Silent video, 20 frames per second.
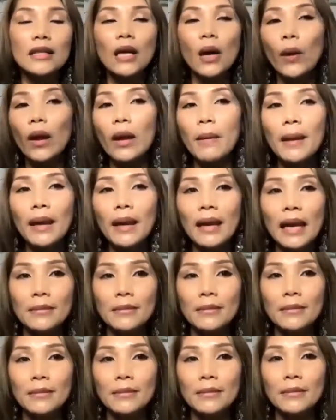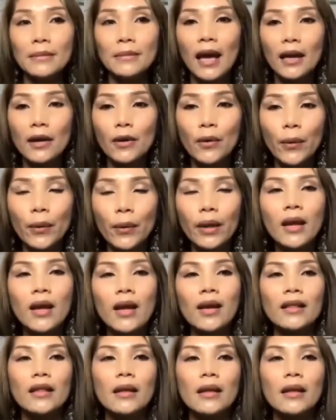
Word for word: sau khi mình làm sạch da rồi